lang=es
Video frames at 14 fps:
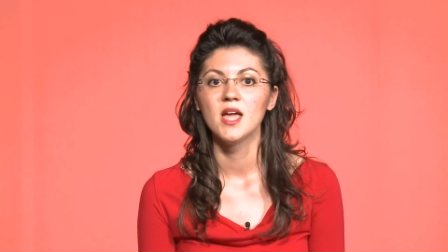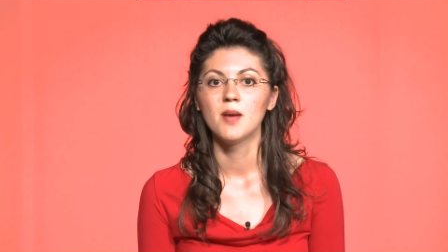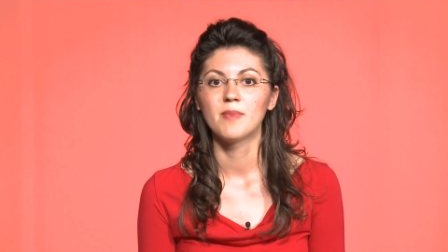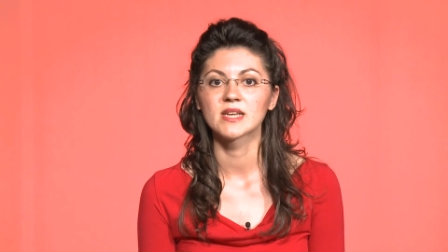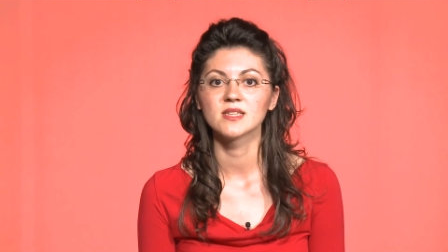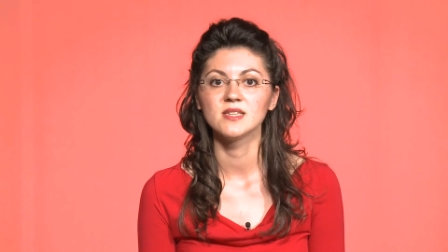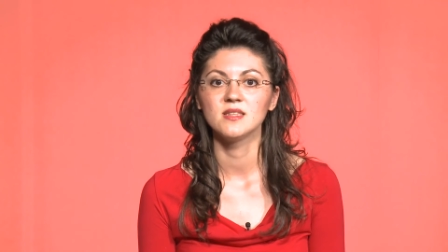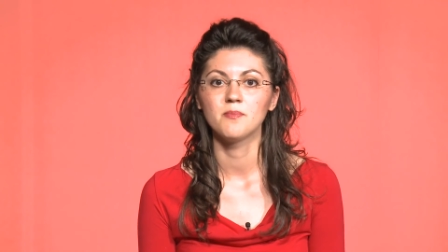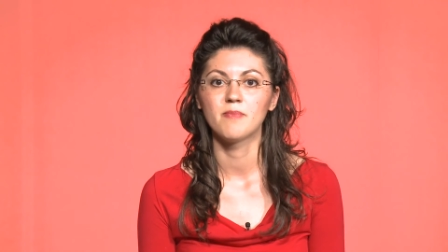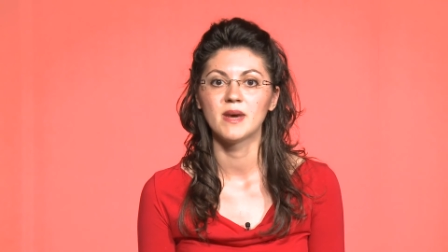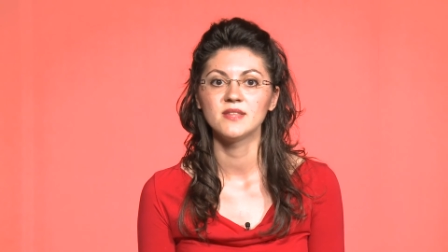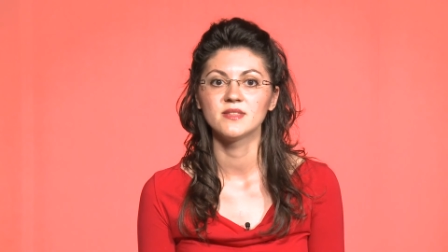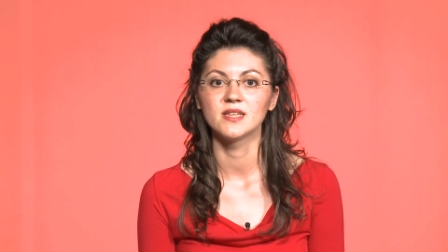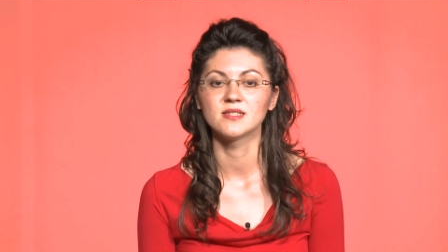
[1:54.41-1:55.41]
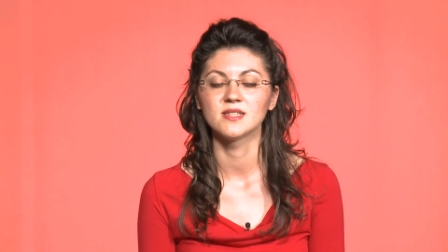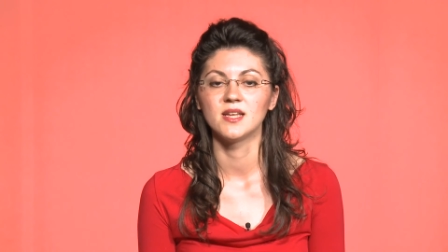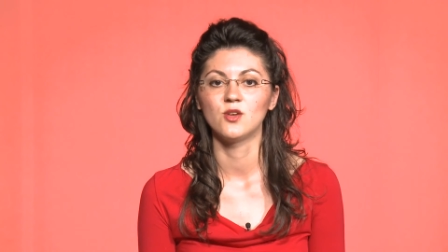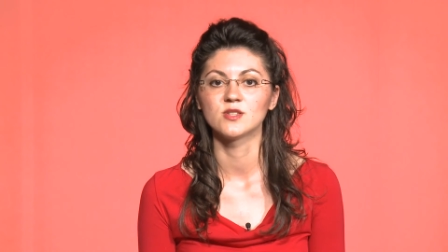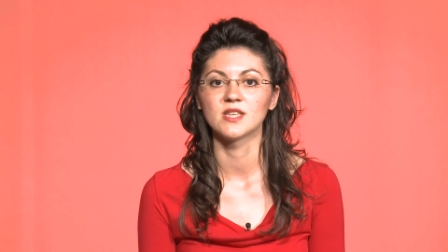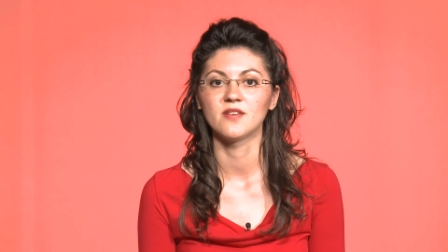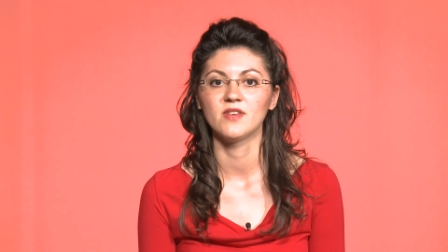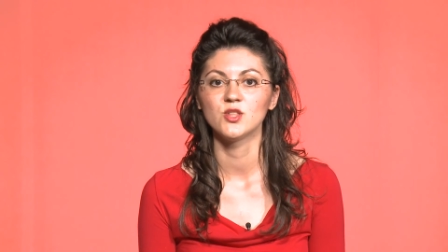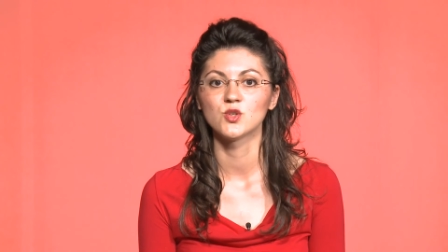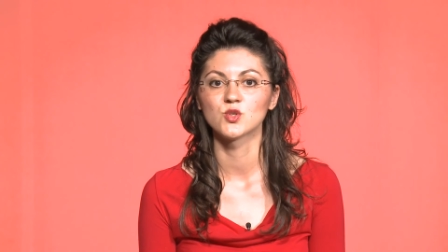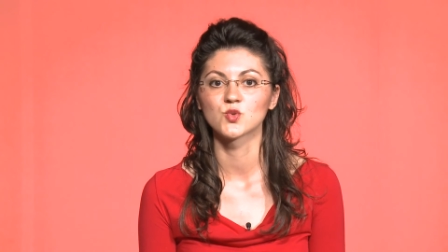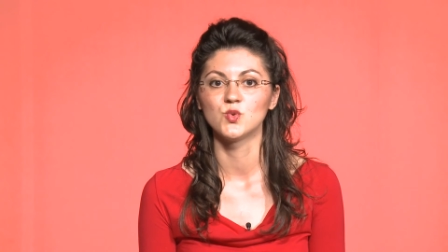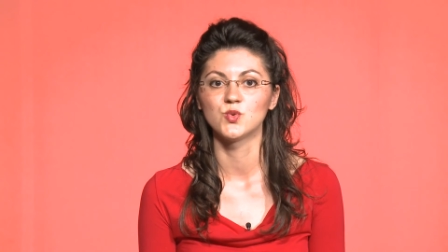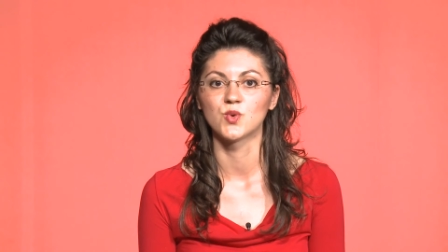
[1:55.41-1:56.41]
participantes en los
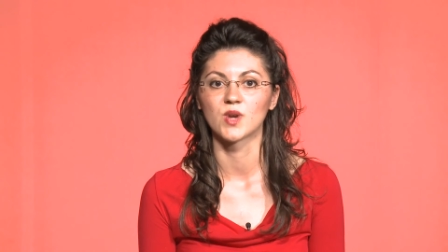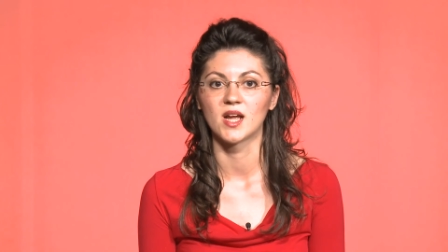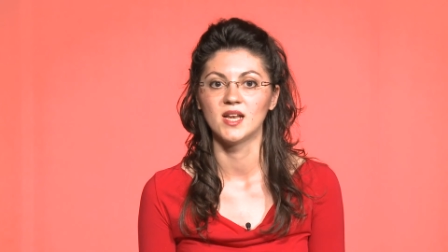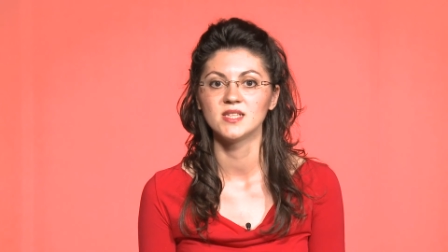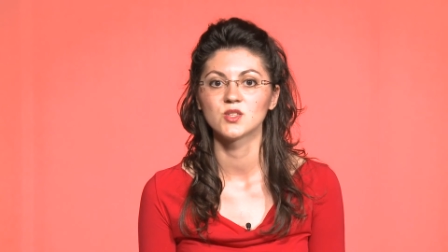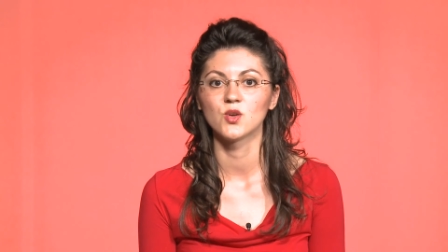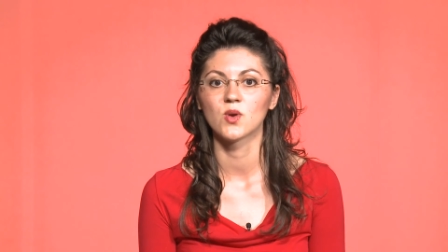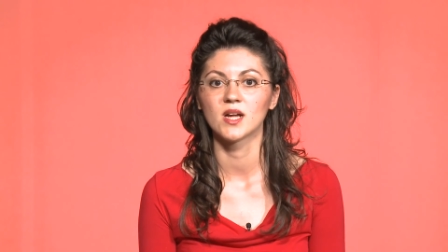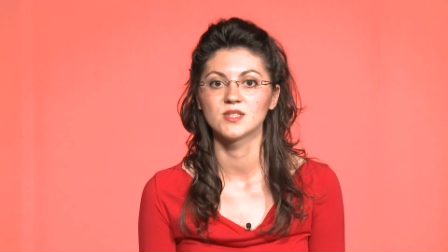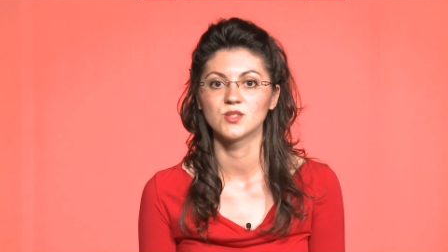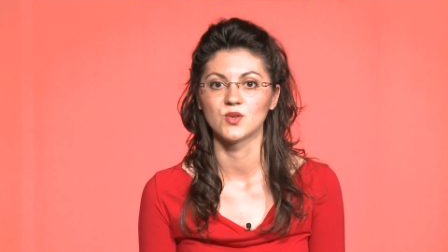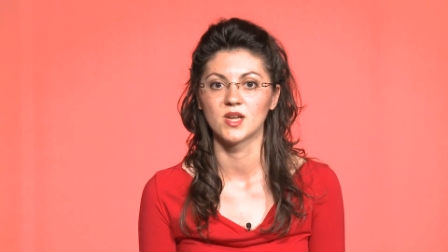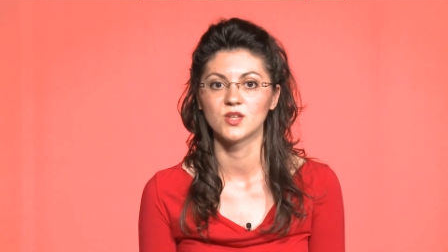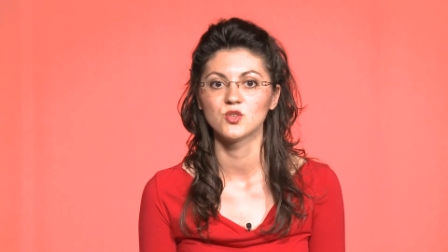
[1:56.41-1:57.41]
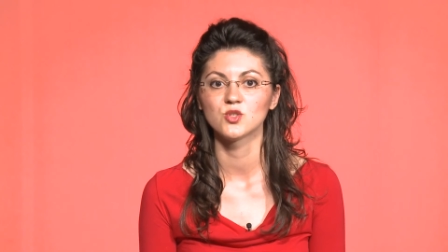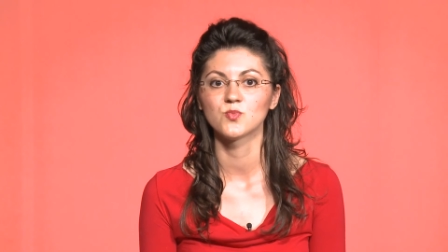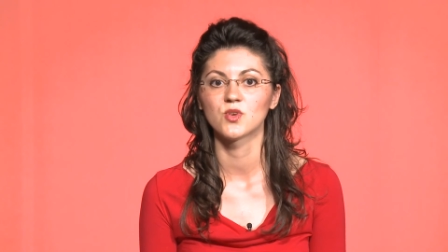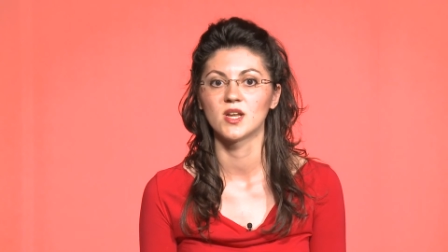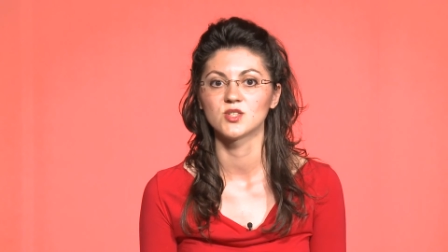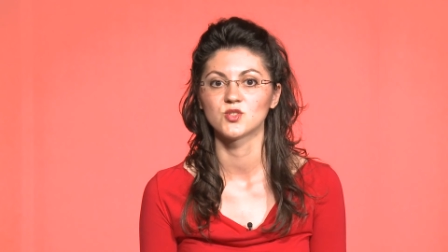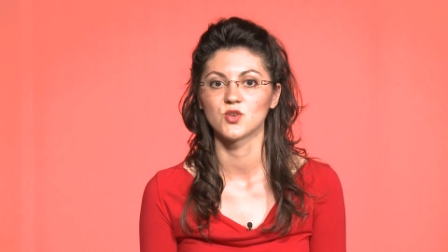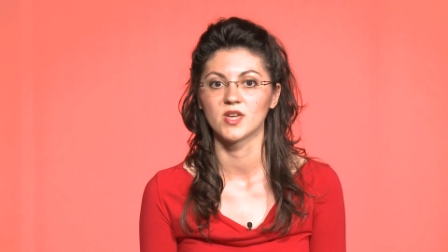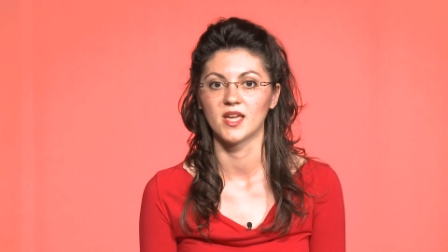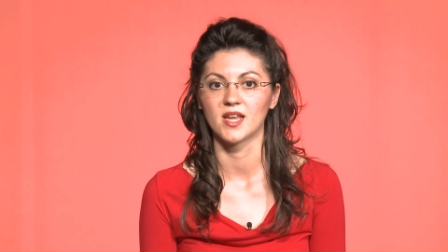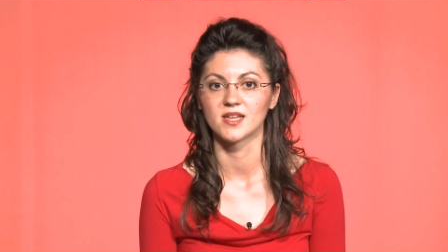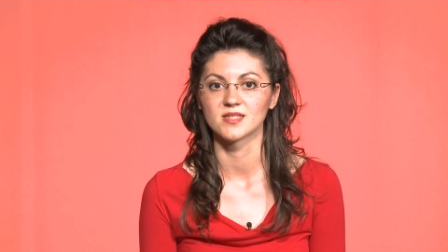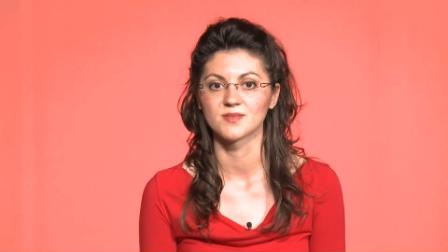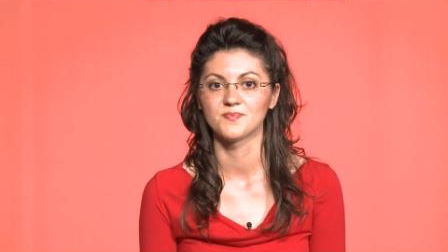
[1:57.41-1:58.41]
eventos culturales ocasionados por las
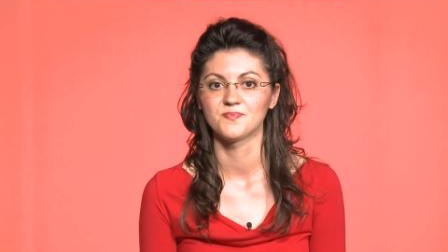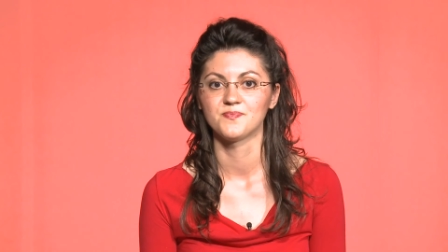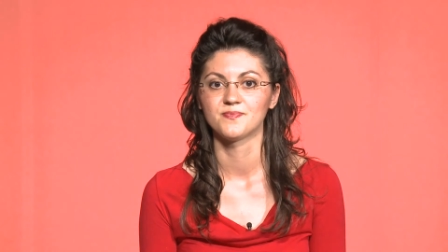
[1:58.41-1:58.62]
hogueras.